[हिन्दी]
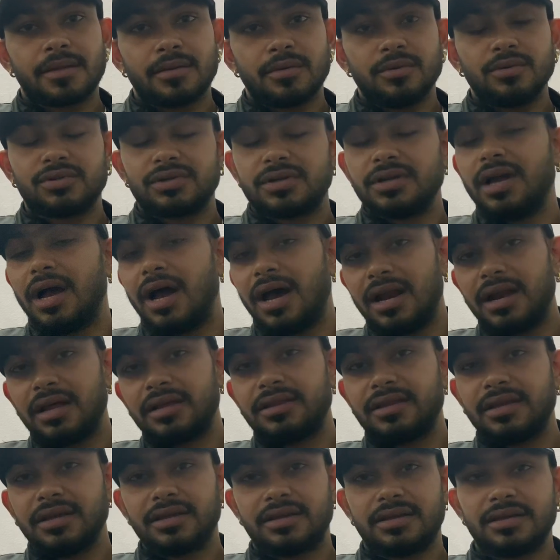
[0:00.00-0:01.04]
उसकी हालत
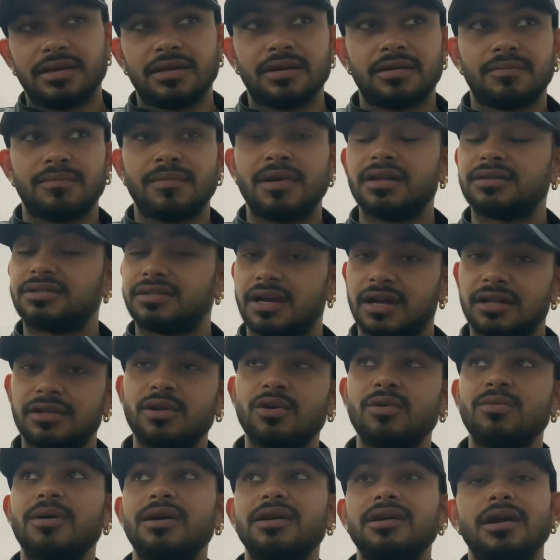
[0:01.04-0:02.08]
देखिए मैं चाहता
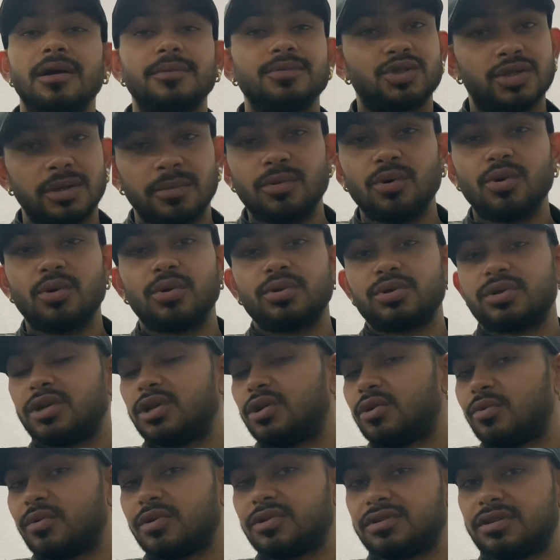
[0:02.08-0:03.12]
हूँ भाई आप सब लोगों से
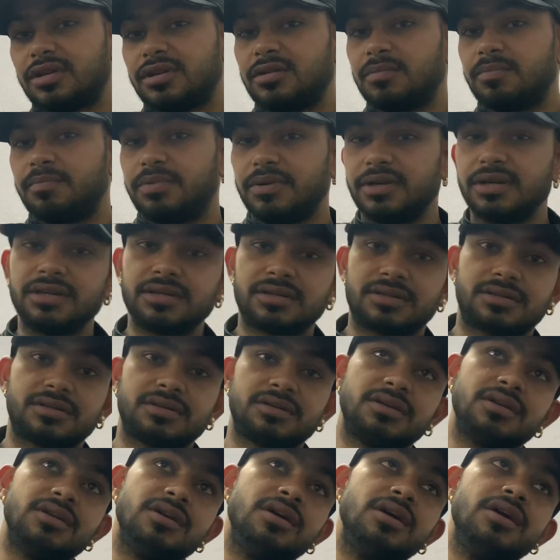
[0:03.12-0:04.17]
रिक्वेस्ट है कि प्लीज़
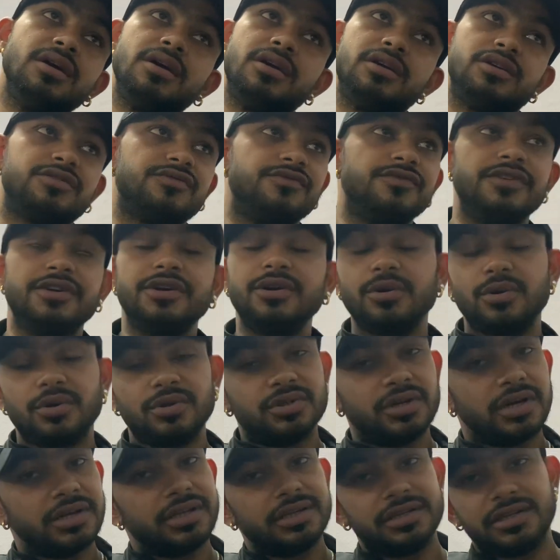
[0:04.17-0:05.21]
इस वीडियो को
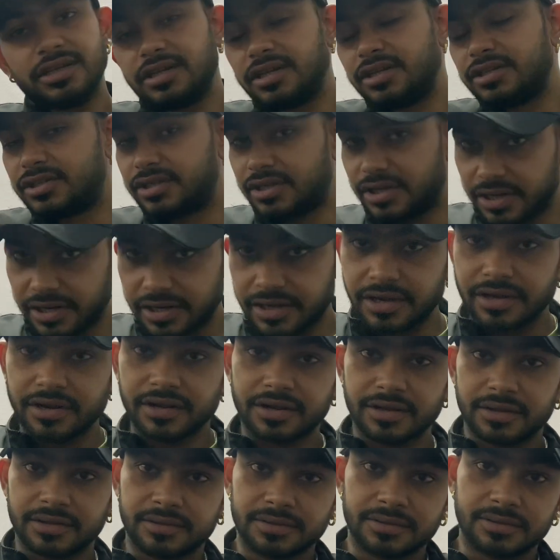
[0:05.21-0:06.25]
ज़्यादा से ज़्यादा शेयर
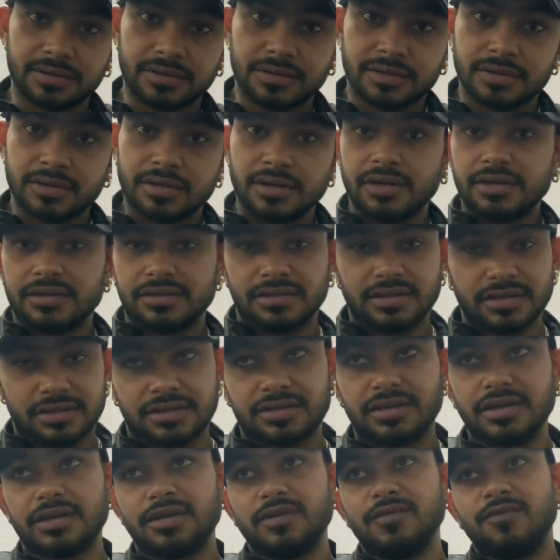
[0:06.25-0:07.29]
करें
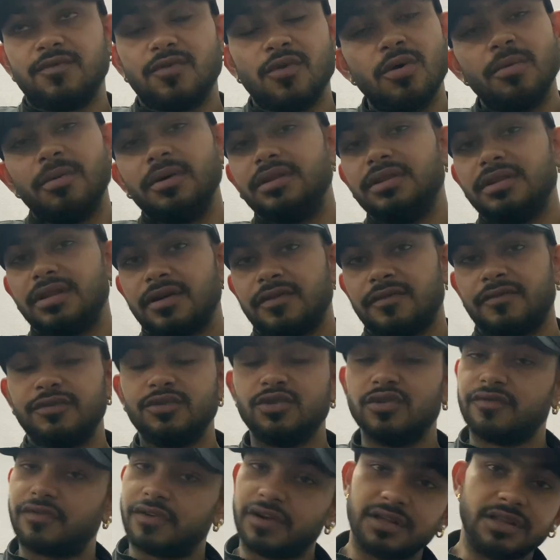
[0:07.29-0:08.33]
जिससे कि वो बंदा
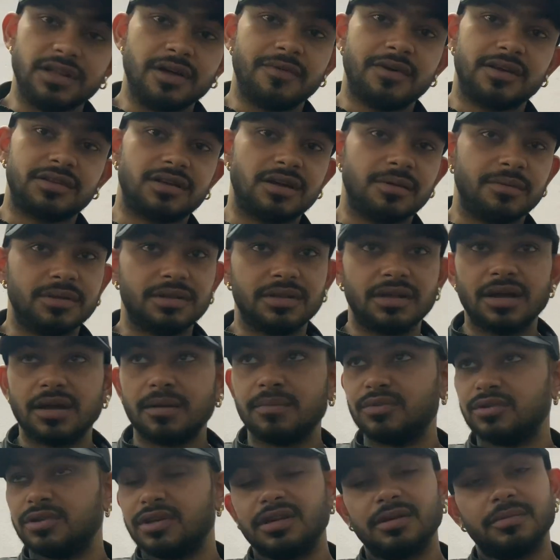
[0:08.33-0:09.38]
जो फरीदाबाद का बंदा है
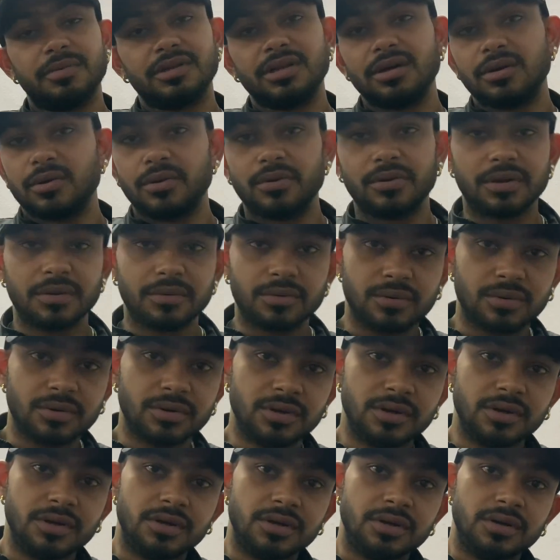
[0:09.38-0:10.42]
मुझे नहीं पता कौन है वो
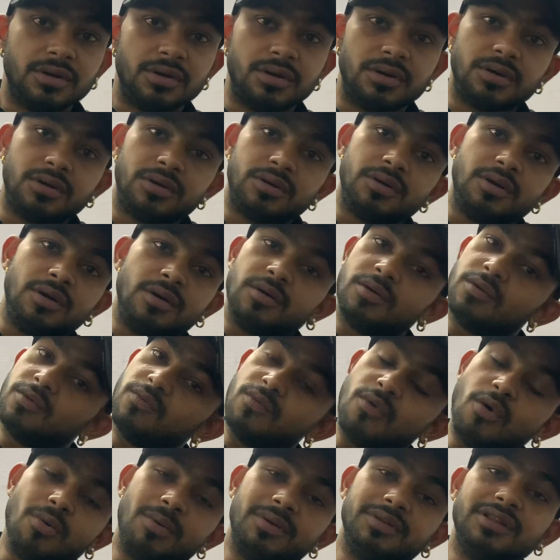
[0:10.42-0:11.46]

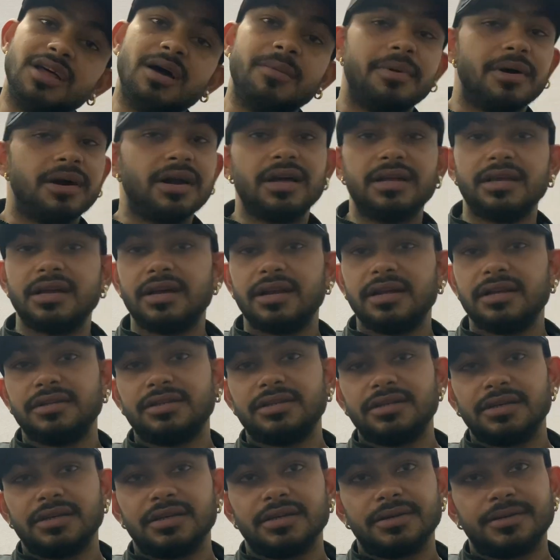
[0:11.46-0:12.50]
वो बंदा पकड़ा जाना
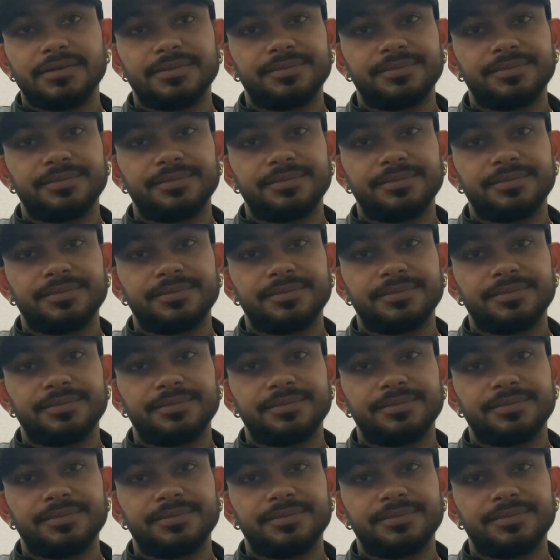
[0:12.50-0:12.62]
चाहिए